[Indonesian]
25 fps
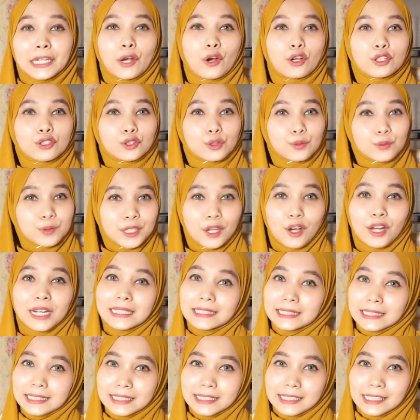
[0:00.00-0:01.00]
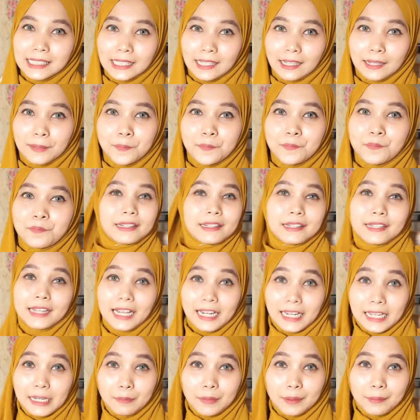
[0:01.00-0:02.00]
dikonsumsi oleh si kecil.
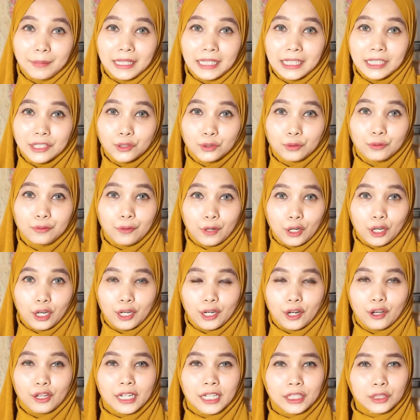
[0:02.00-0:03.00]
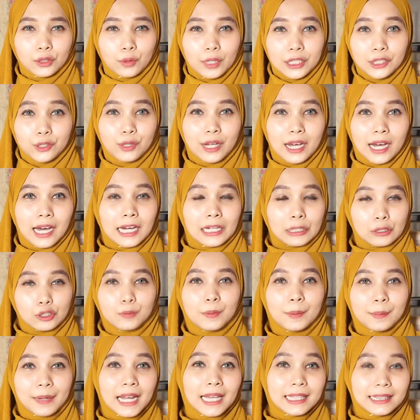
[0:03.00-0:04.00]
Dalam memilih sufor, orang tua juga harus
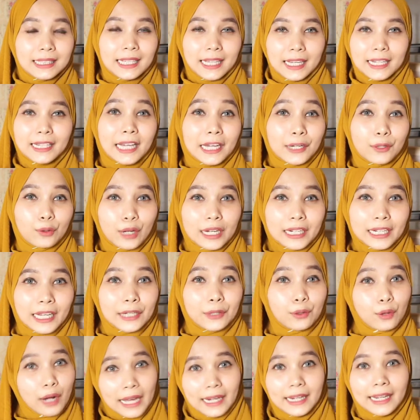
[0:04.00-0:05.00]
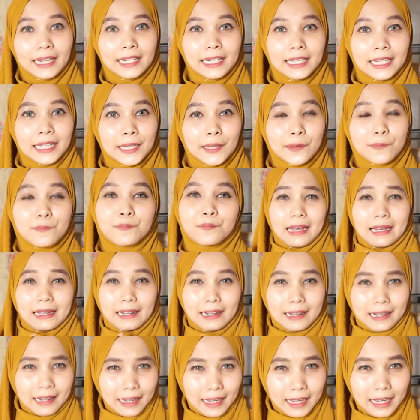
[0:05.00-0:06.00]
memperhatikan kandungan-kandungannya nih.
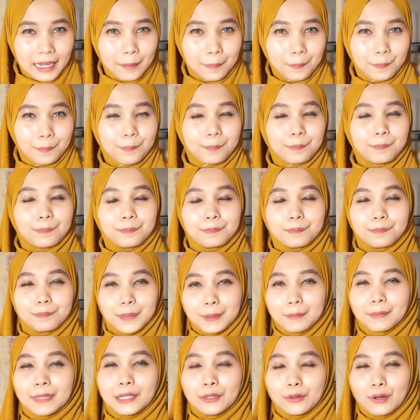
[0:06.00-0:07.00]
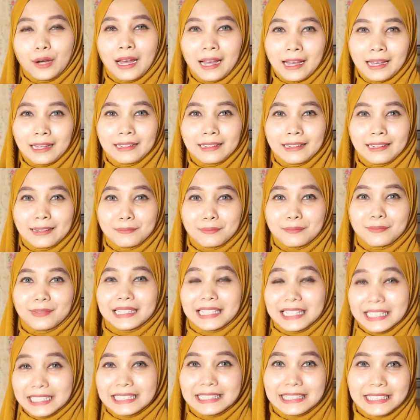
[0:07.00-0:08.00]
Karena pemenuhan
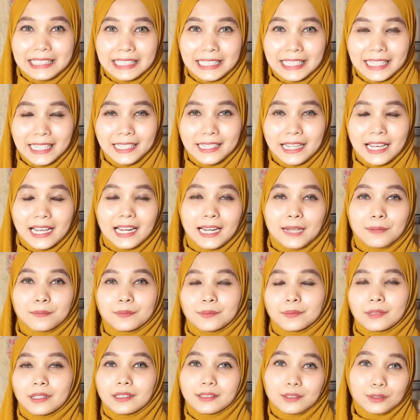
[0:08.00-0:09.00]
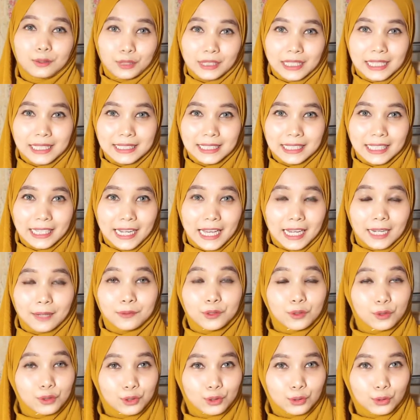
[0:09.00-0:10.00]
gizi dalam nutrisi di dalam
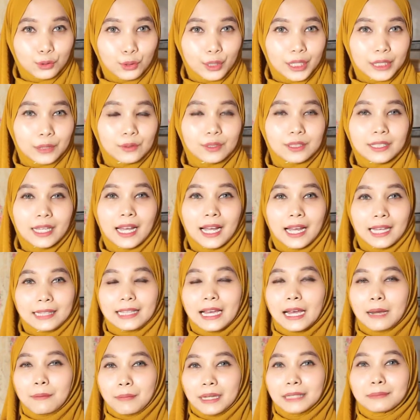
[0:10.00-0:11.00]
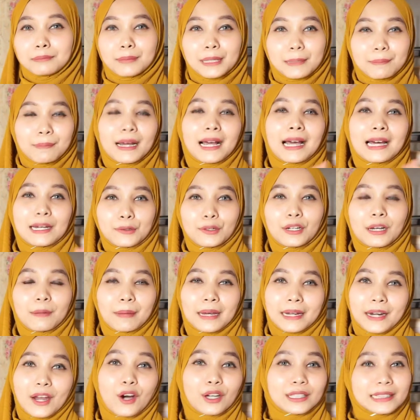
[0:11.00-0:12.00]
susu itu sangat amat berpengaruh
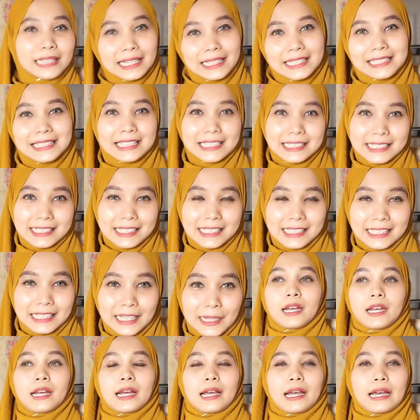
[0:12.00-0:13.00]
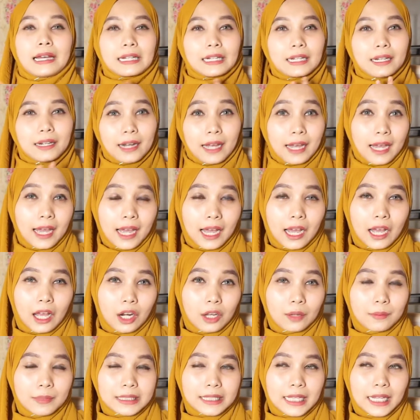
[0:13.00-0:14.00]
kepada otak si kecil. Karena
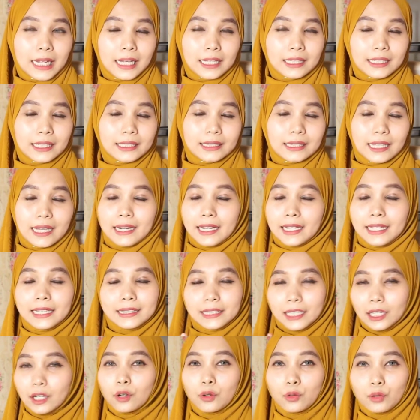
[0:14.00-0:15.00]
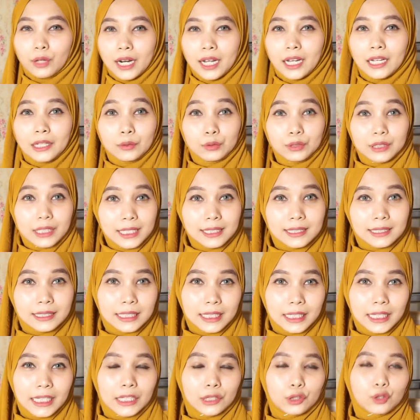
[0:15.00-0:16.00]
kalau misalkan anak kita kekurangan
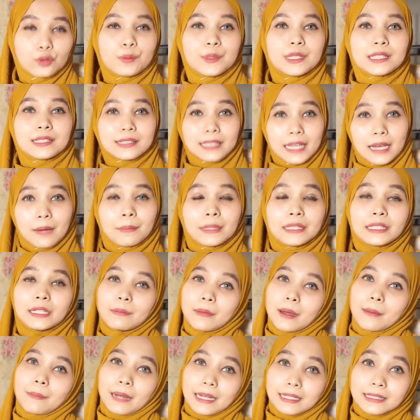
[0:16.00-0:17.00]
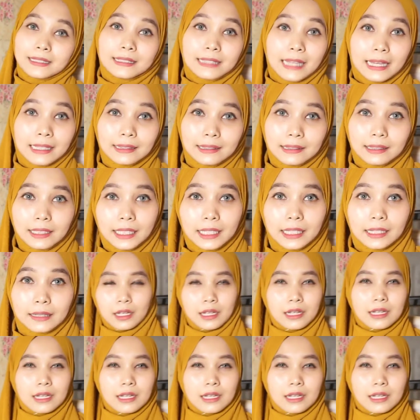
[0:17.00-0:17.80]
nutrisi itu bisa menyebabkan stunting.